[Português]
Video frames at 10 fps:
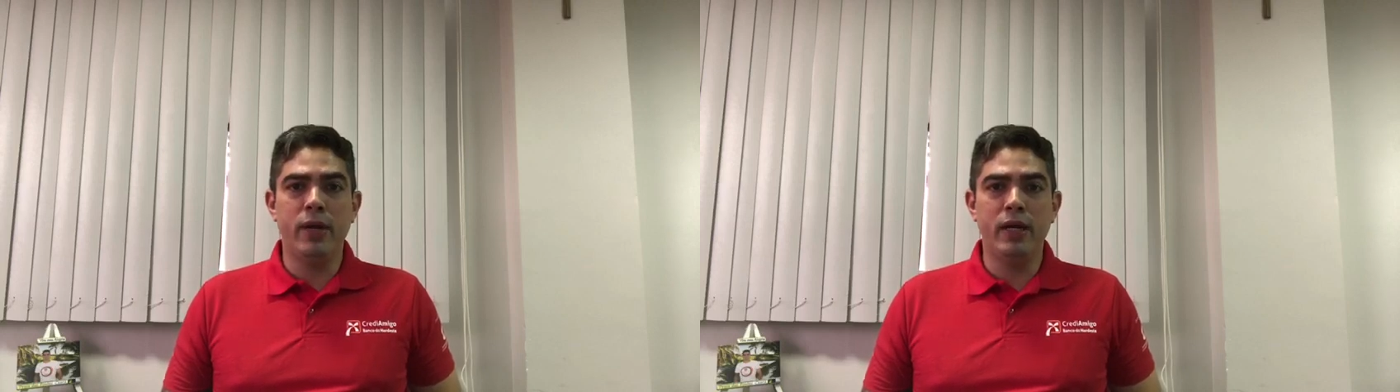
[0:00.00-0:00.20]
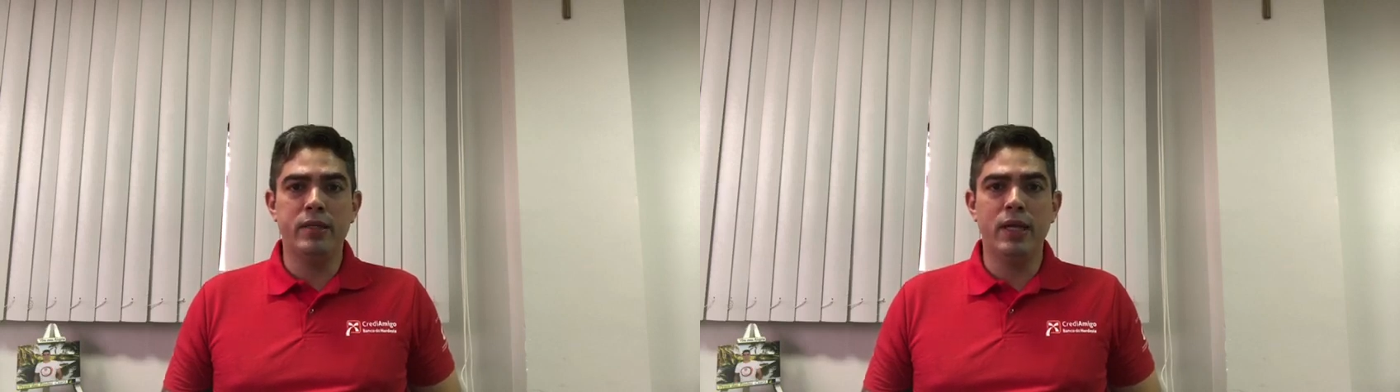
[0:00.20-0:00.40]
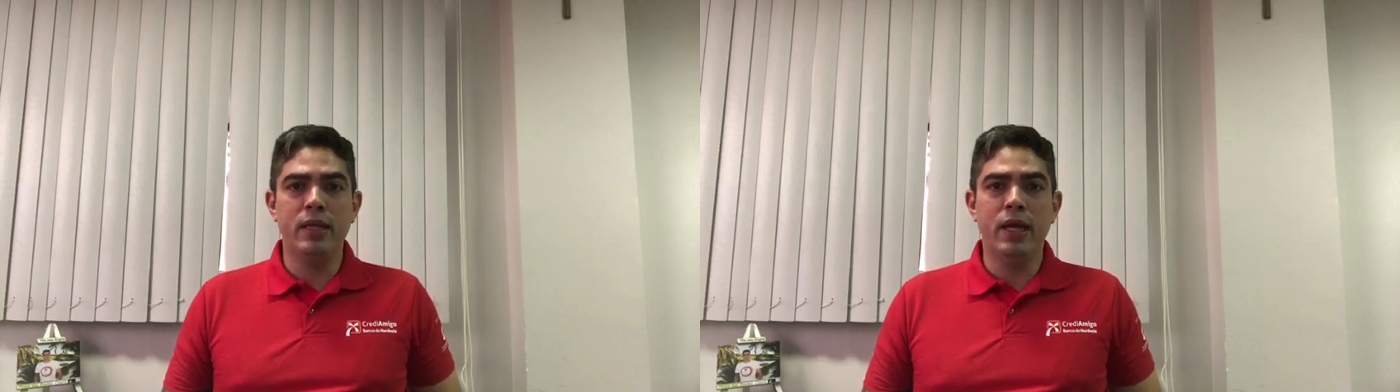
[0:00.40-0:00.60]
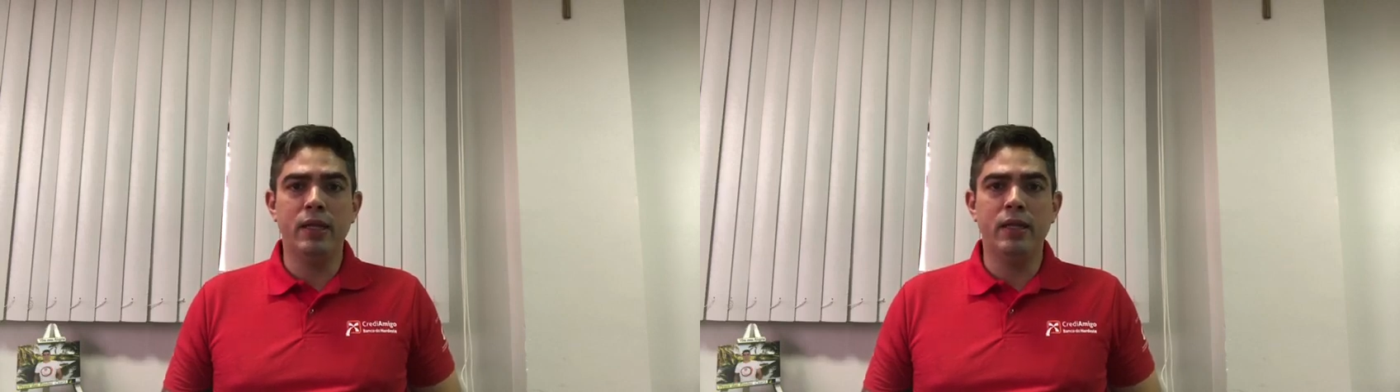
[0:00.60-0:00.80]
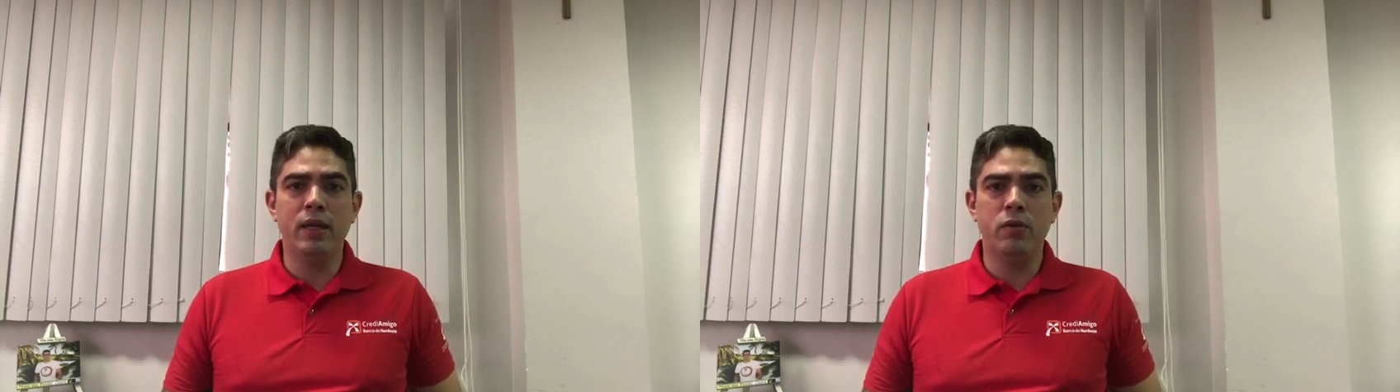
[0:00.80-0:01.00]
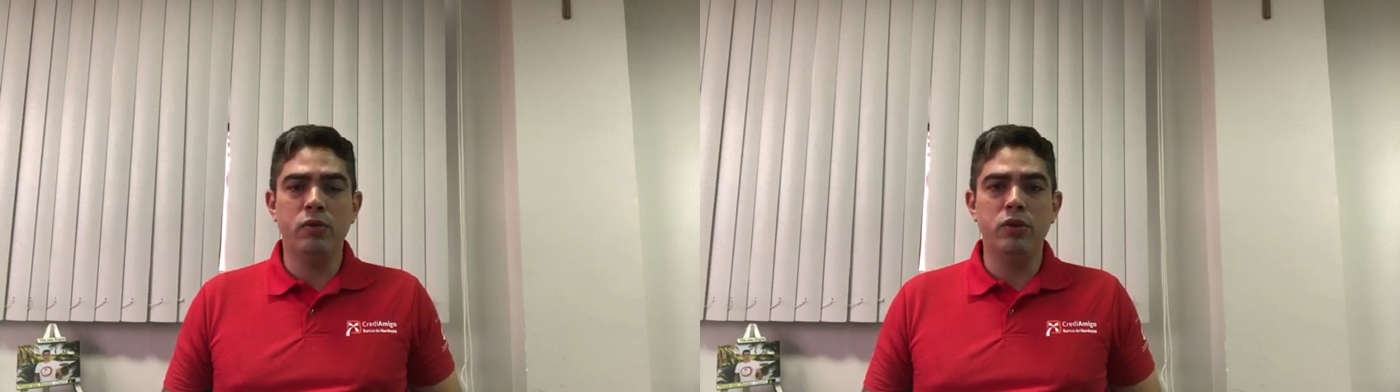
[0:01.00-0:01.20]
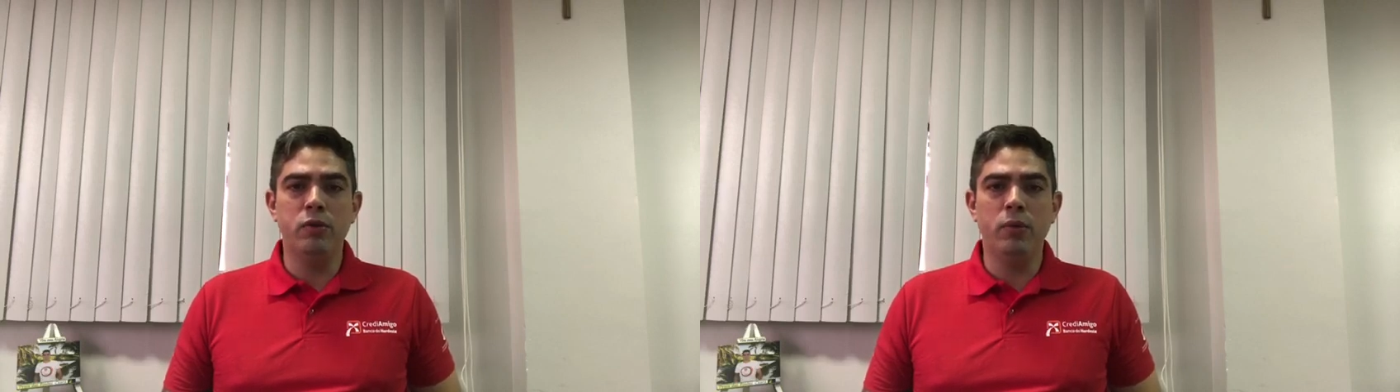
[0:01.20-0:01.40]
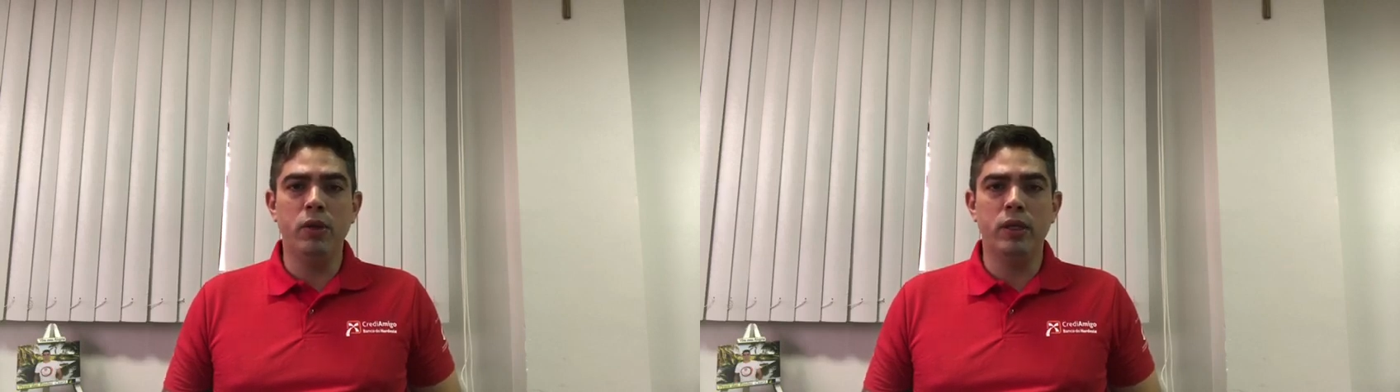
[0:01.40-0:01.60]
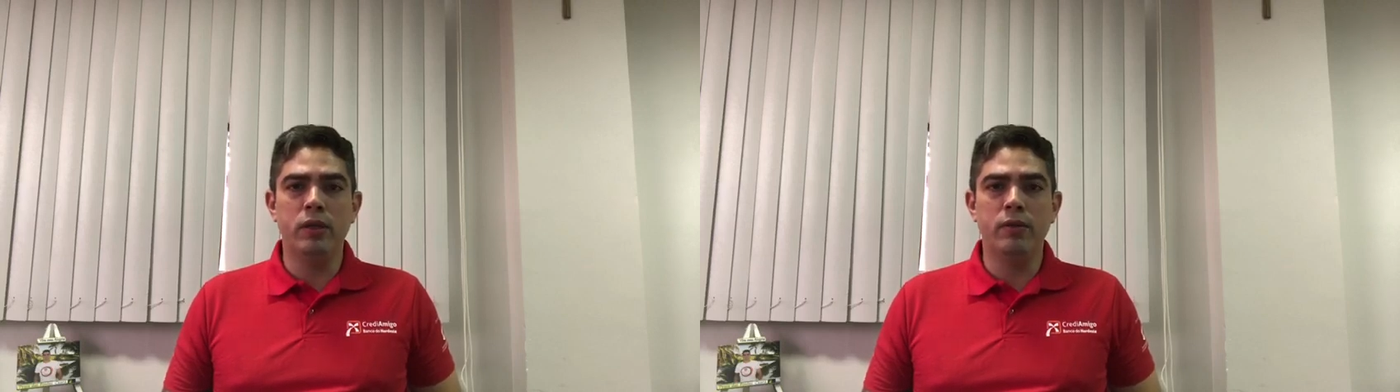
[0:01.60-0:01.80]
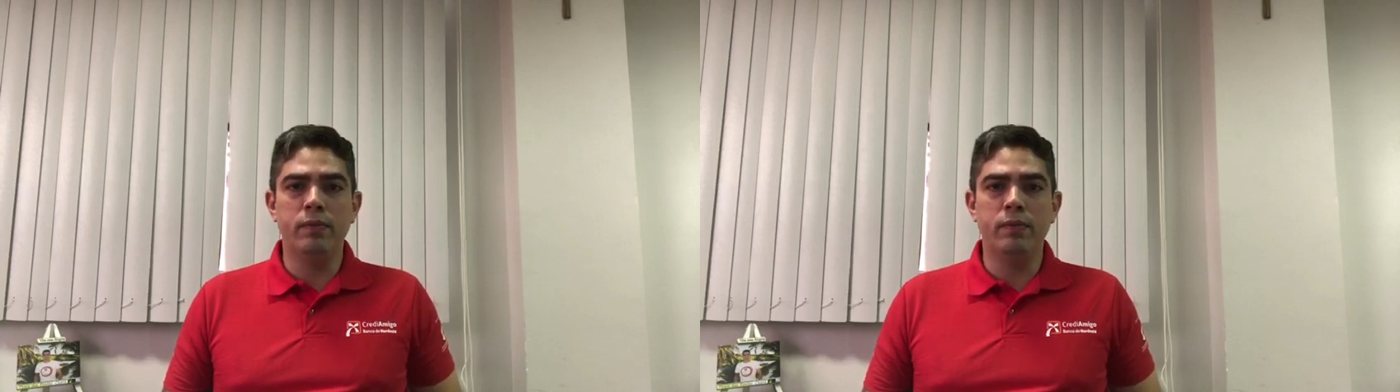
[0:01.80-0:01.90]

pagas na data que consta no boleto.